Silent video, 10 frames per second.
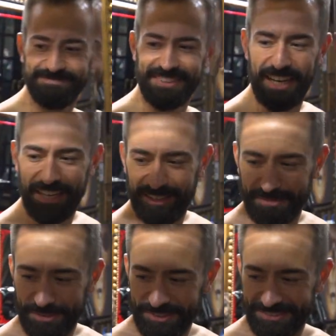Ah,
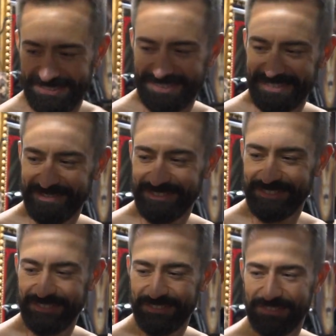meu irmão.
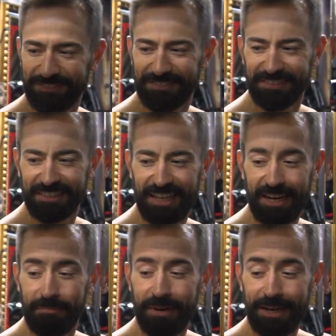
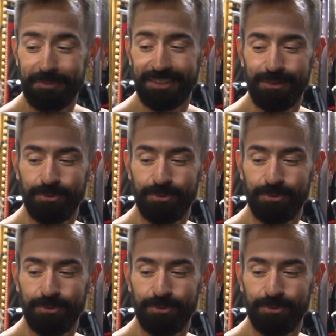Cara, a barba dele